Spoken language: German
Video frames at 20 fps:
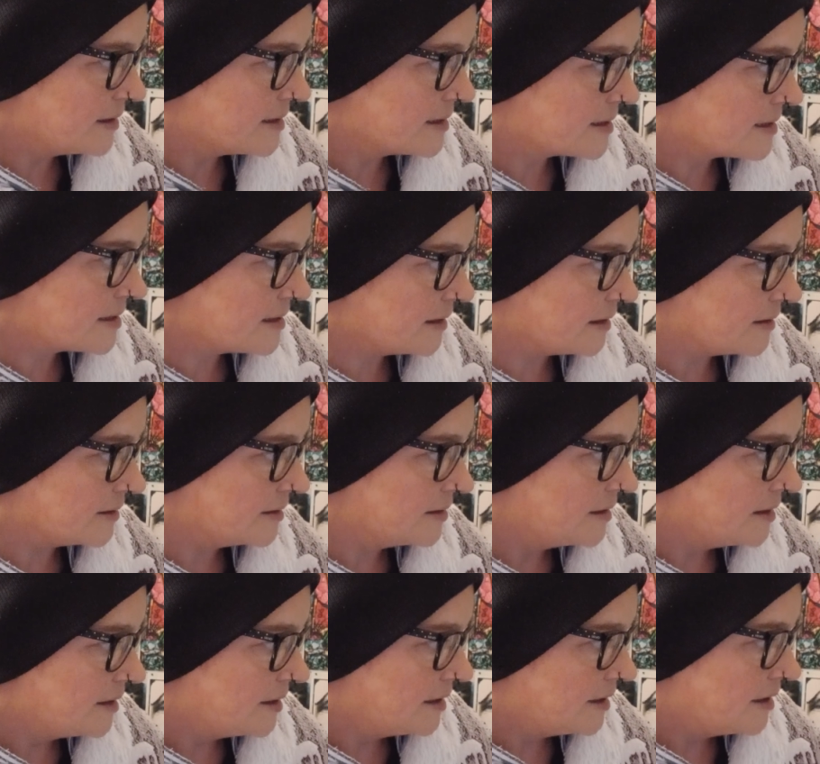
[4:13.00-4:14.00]
So.
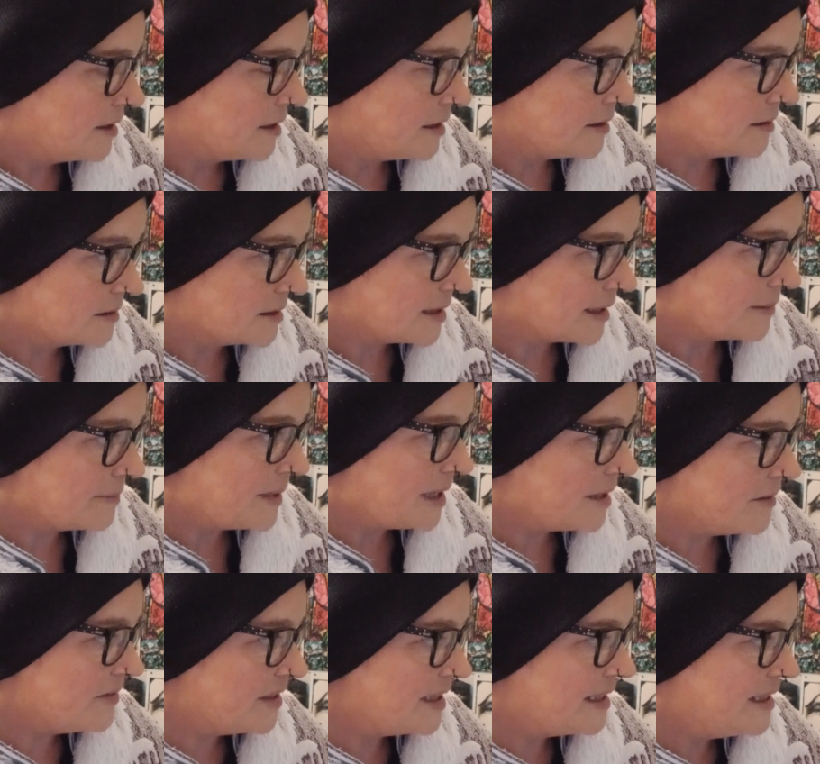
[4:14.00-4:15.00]
Und dann
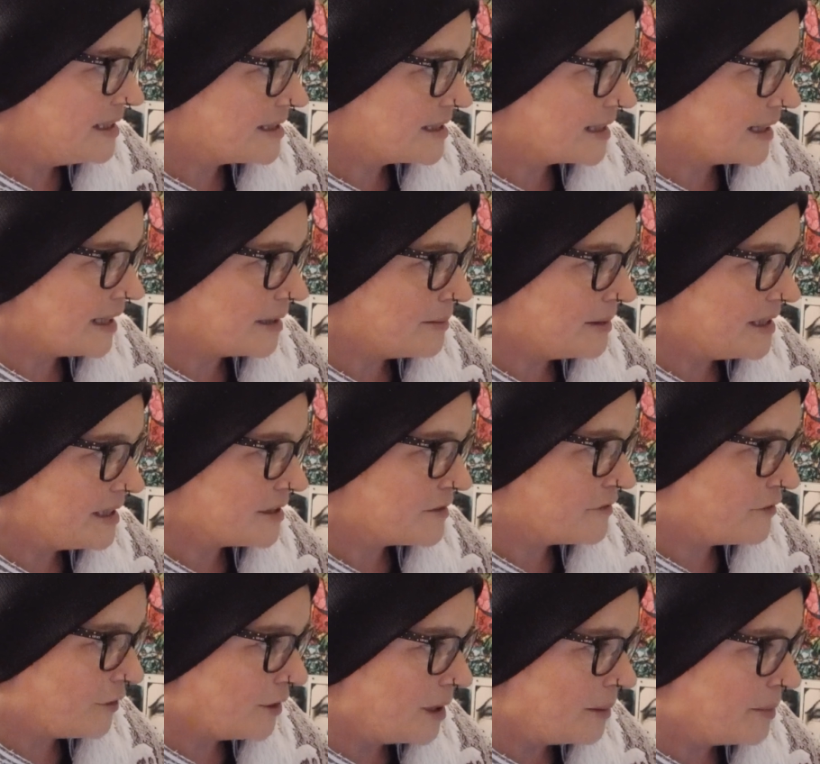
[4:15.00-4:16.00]
machen wir hier jetzt gleich mal das
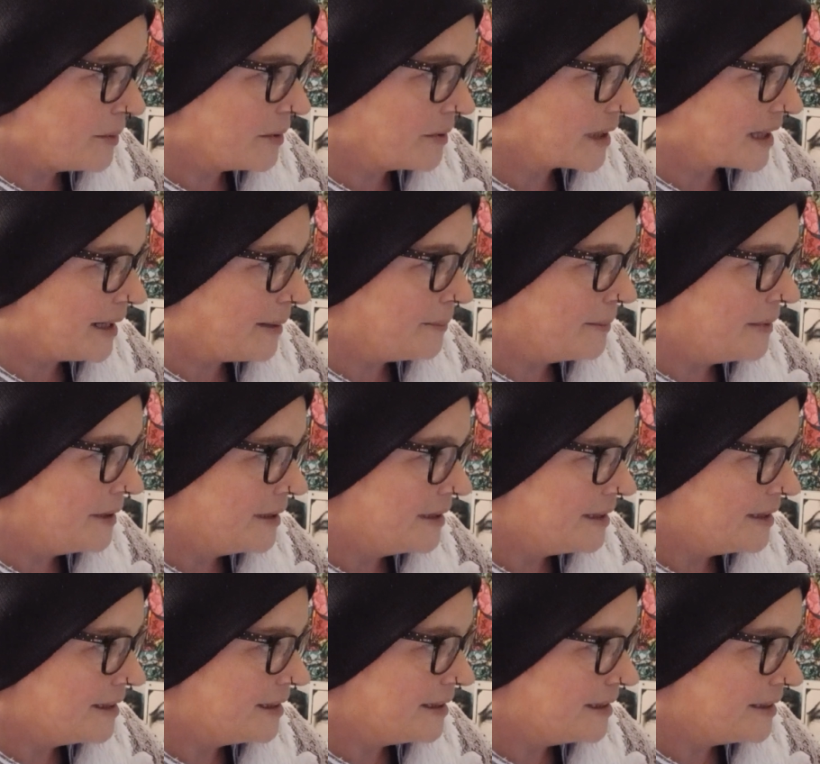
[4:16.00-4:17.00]
volle Programm
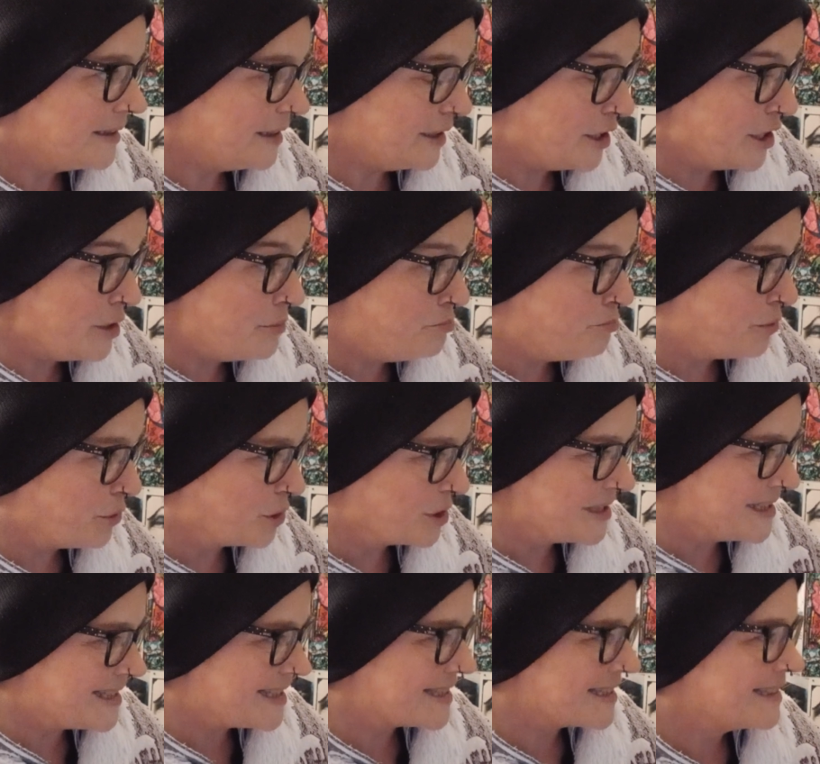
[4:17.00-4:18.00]
in
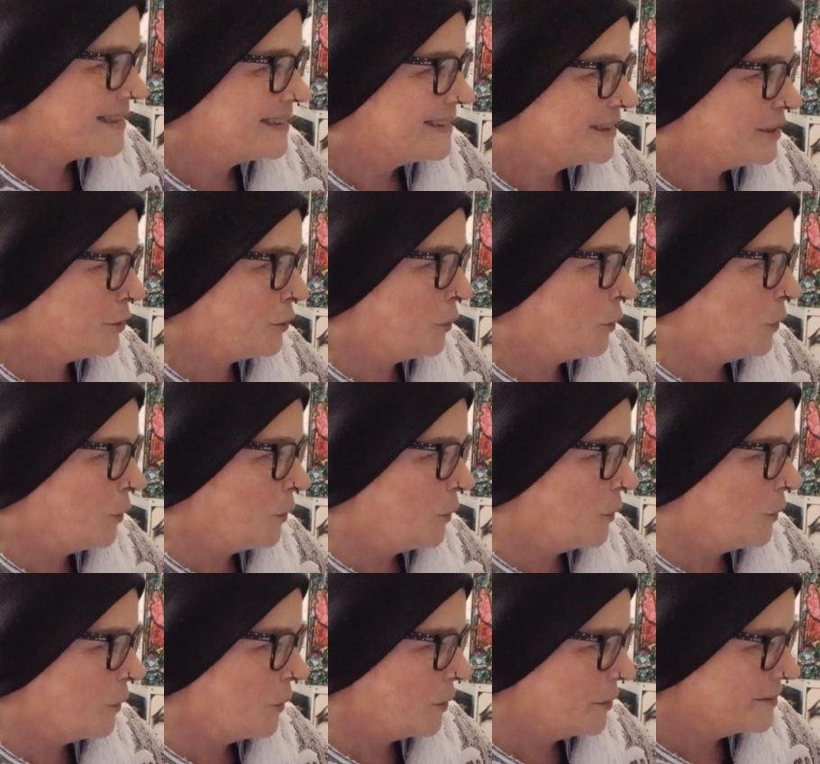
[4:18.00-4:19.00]
bunt.
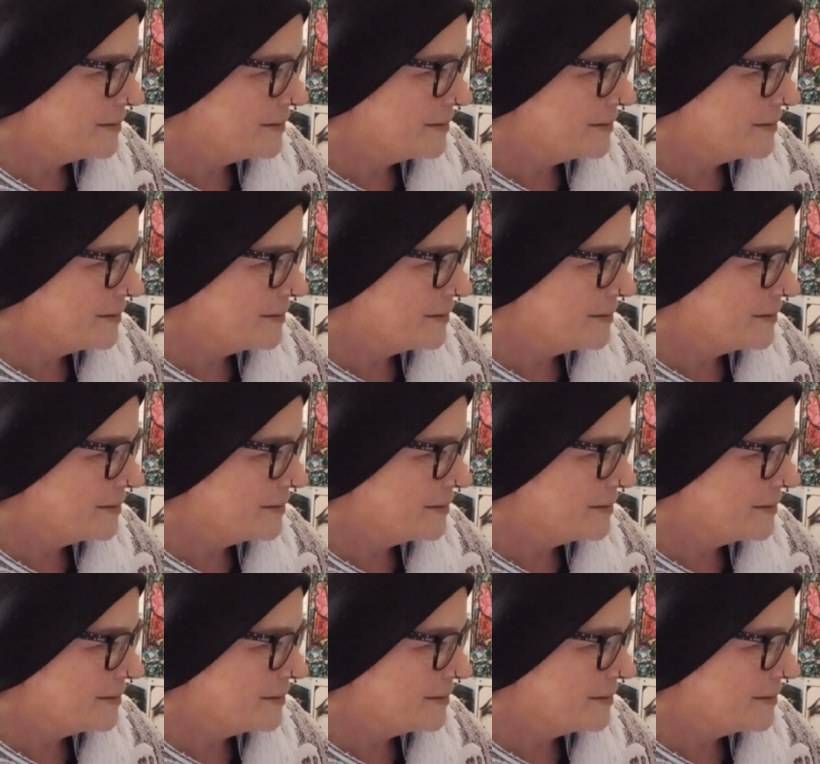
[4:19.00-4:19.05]
Uhuhu.